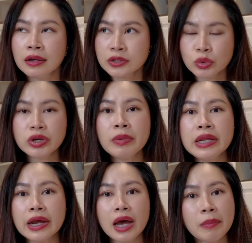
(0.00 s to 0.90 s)
โซเชียลมี
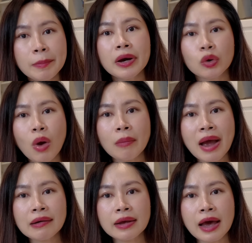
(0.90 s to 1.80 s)
เดียนะมันเปิดกว้าง
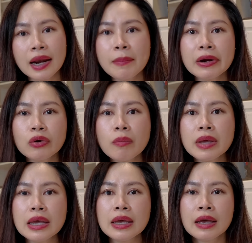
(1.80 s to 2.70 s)
มากเลยอะแล้วมันก็มี